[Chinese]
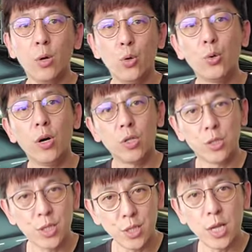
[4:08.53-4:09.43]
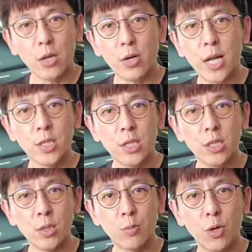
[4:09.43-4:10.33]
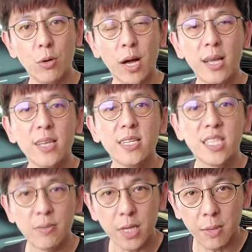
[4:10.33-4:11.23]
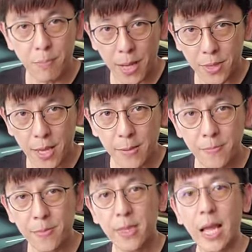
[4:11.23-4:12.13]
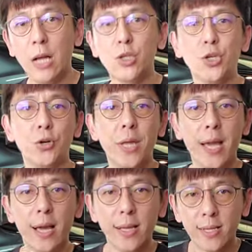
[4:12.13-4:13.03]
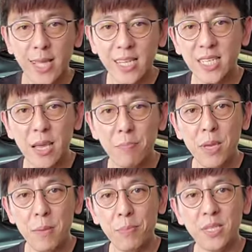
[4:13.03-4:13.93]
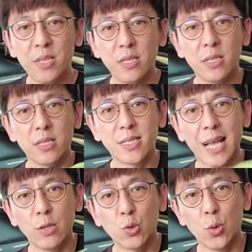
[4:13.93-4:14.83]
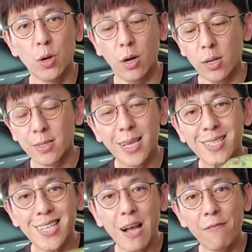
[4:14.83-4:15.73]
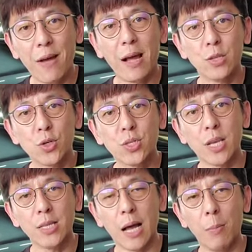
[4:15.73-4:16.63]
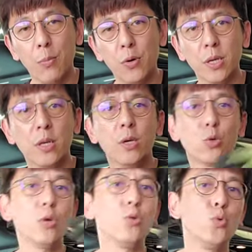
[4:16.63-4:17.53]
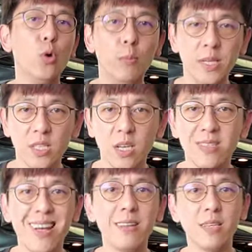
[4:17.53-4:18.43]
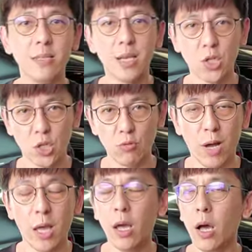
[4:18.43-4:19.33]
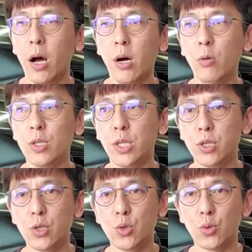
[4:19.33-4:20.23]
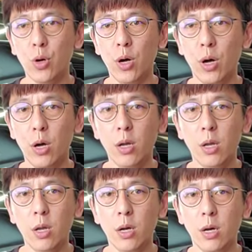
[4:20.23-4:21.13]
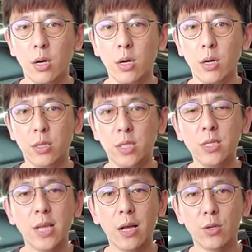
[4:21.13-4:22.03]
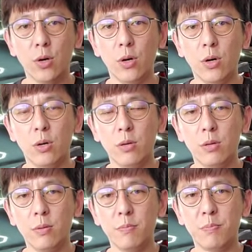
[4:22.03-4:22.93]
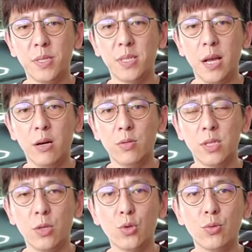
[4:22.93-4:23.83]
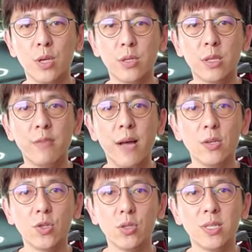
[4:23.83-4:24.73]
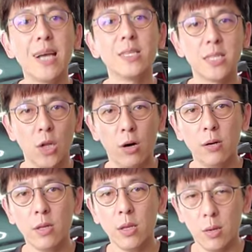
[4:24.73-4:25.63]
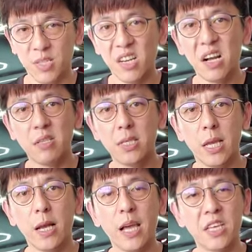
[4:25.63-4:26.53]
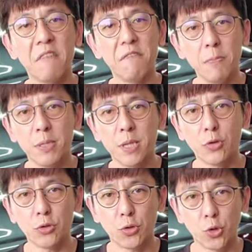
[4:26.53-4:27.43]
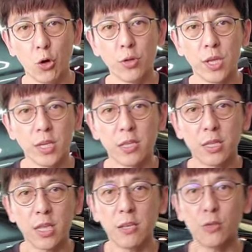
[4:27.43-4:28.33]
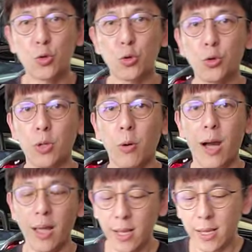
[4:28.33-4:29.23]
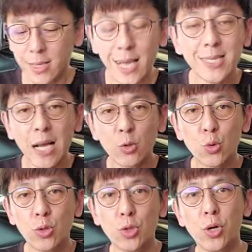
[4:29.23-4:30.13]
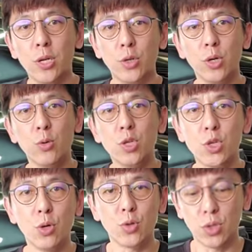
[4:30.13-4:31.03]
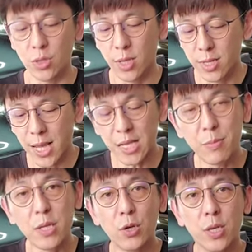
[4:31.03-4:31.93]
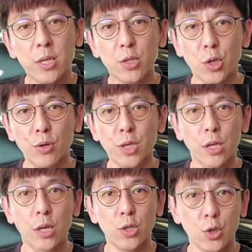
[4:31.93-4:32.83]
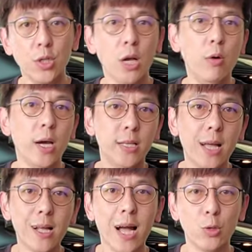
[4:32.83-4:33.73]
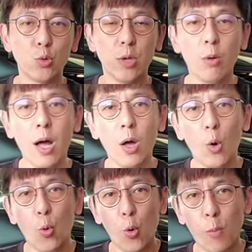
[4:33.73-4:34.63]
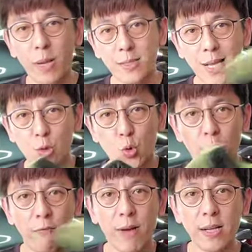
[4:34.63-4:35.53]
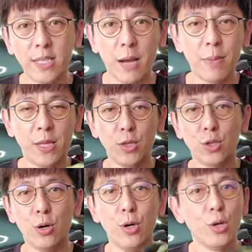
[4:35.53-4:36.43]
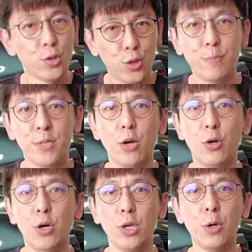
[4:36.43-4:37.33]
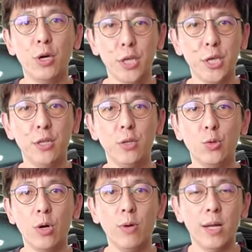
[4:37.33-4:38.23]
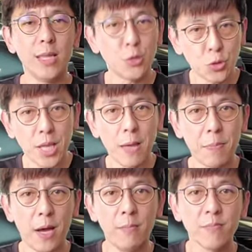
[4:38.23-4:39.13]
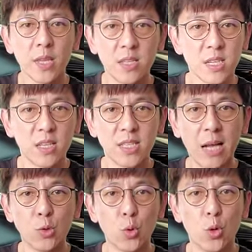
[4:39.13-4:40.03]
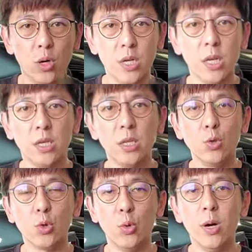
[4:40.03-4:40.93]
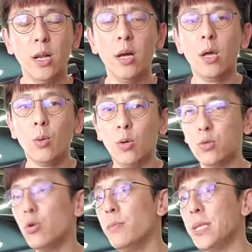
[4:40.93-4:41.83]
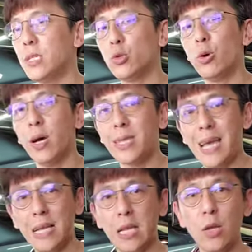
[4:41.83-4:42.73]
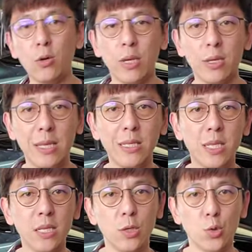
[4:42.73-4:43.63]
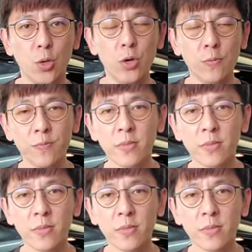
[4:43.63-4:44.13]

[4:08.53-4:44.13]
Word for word: 如果经常有看经理直播的话，Civic 的八代还有九代啊，它前面避震器的上座哈，在上方啊，就是前挡玻璃。所以如果我们车子常常停在室外，呃，或者是说，呃，经常有比较接触的地方是像机隆。比较靠近沿海、盐分比较重的一个地区域的话，它上座就很容易会锈蚀。它里面有一个轴承，轴承话一旦卡住的话，我们在转方向盘的时候就比较容易会有异音的状况，那就代表这个上座哦可能已经损坏了。我如果没记错的话，大概零六年、零七年左右，